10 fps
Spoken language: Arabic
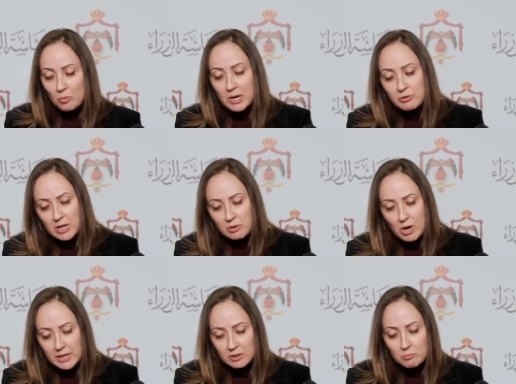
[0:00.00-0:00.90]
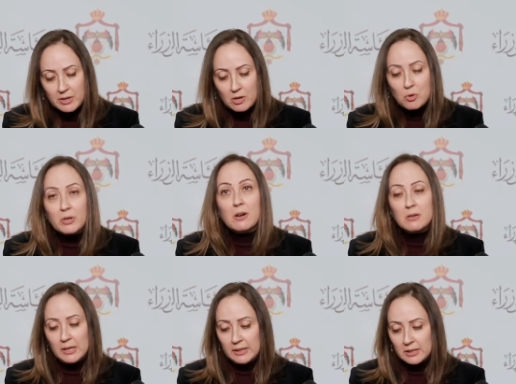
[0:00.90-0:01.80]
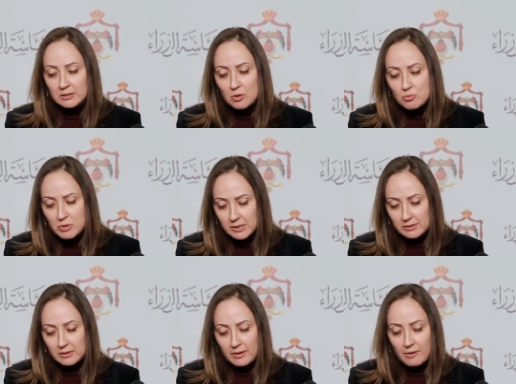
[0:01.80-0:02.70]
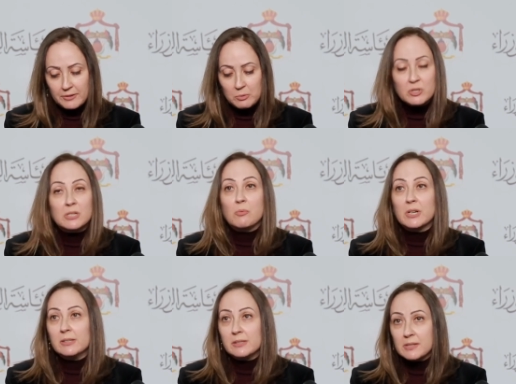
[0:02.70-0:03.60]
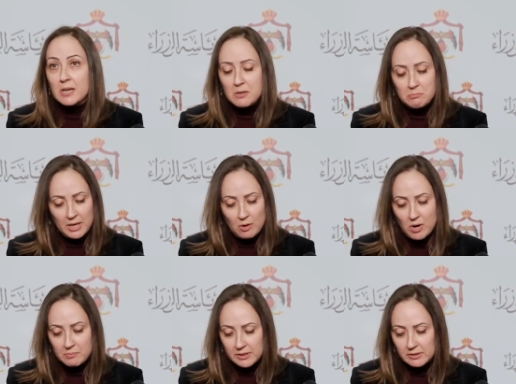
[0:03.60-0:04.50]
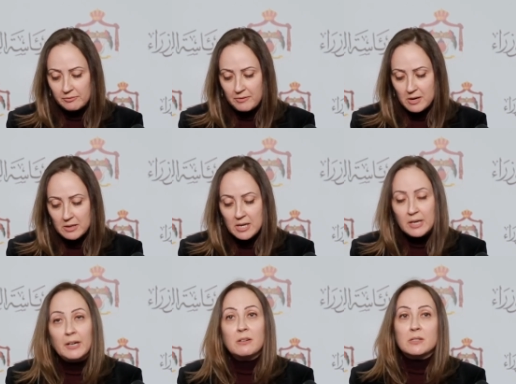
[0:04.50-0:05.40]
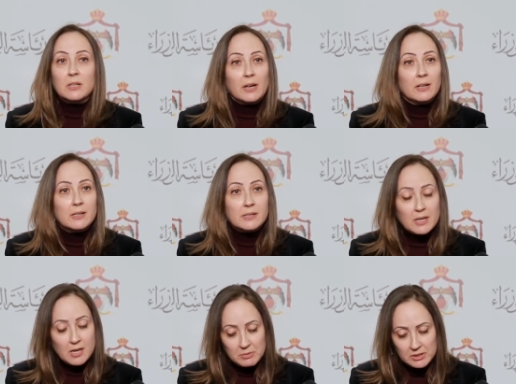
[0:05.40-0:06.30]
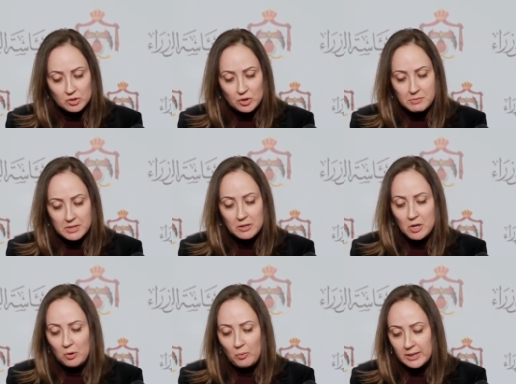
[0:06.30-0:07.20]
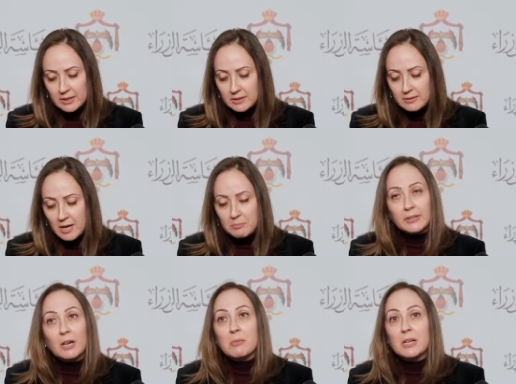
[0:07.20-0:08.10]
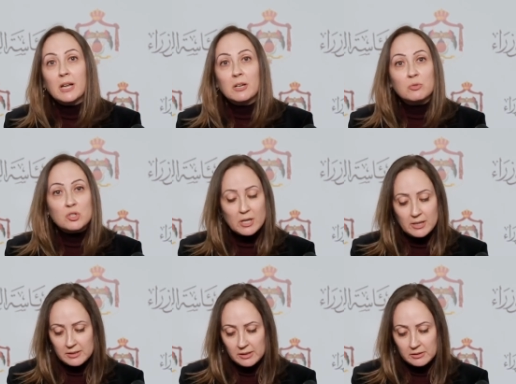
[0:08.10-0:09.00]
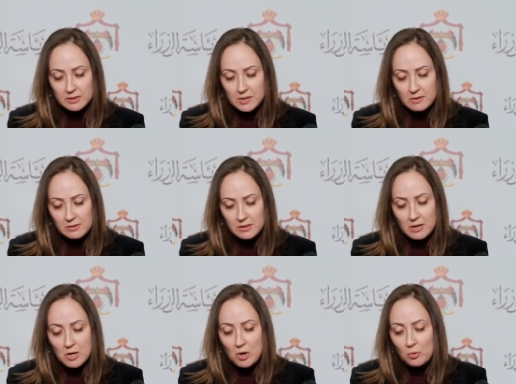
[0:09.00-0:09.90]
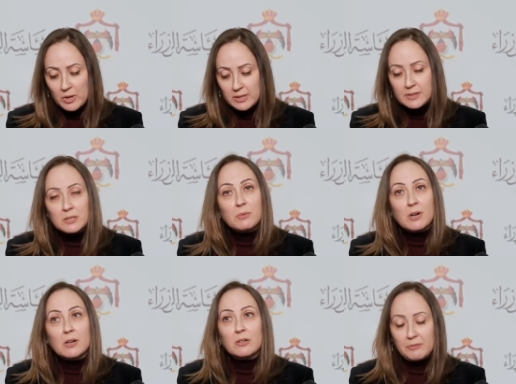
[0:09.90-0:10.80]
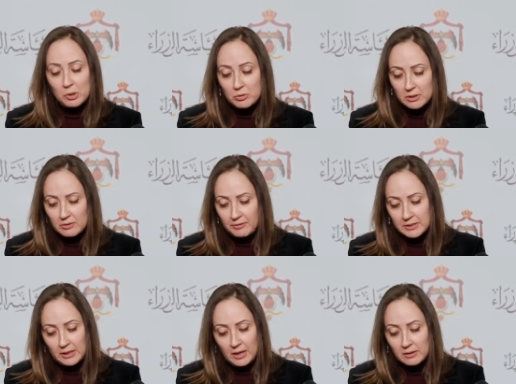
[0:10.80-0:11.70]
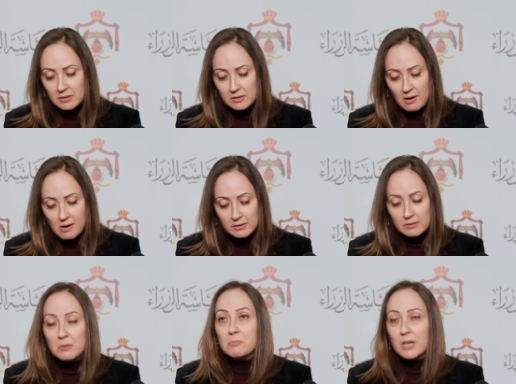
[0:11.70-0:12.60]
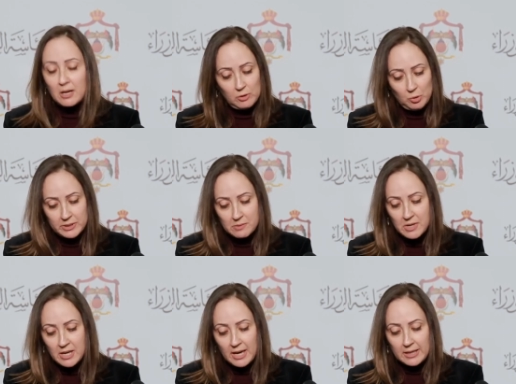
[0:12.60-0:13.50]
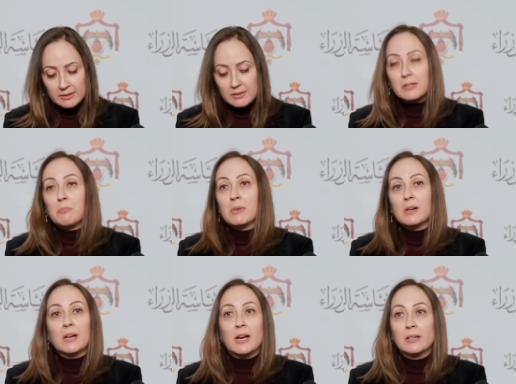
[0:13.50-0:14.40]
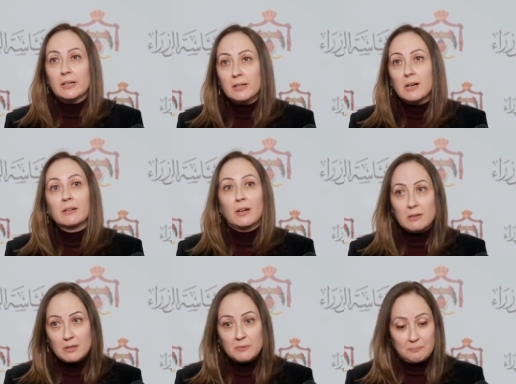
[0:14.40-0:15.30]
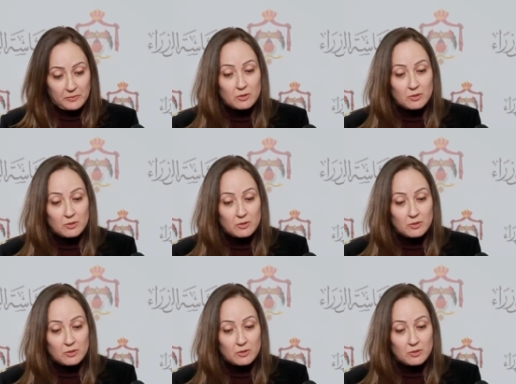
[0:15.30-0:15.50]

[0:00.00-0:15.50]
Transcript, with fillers: وهنا نؤكد مرة أخرى على ضرورة رفع مستوى والالتزام بأوامر الدفاع حرصا على سلامة الجميع وعلى استدامة عمل المنشآت الاقتصادية والاستمرار في خطة فتح القطاعات ضمن الحزم التي تم الإعلان عنها